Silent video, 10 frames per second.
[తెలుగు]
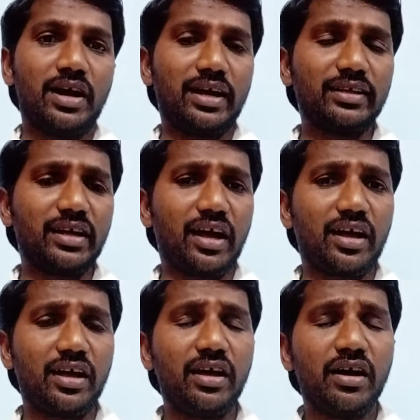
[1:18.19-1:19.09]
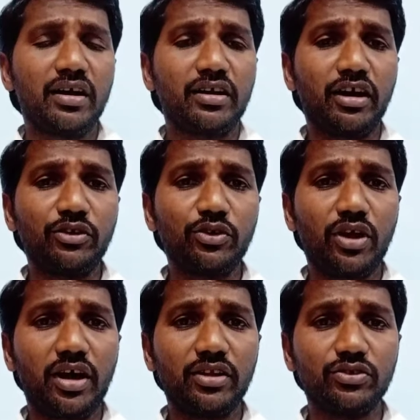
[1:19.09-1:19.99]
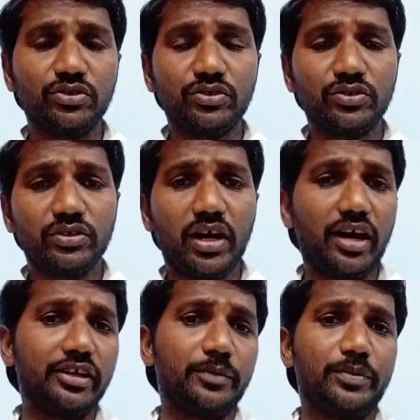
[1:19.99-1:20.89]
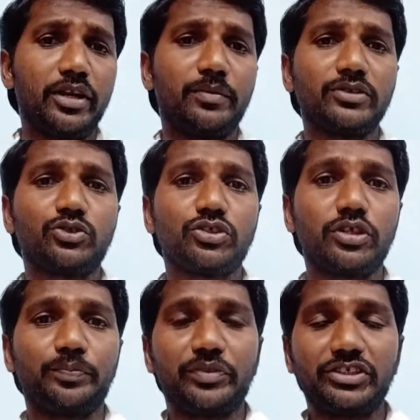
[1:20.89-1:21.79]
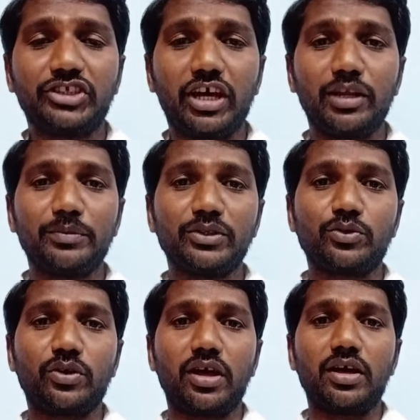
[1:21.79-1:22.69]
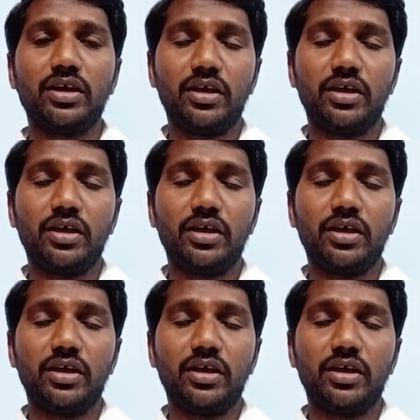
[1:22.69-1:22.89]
అనగా గనురాలు అనే పేరు మనం చూస్తాం చాలామంది కూడా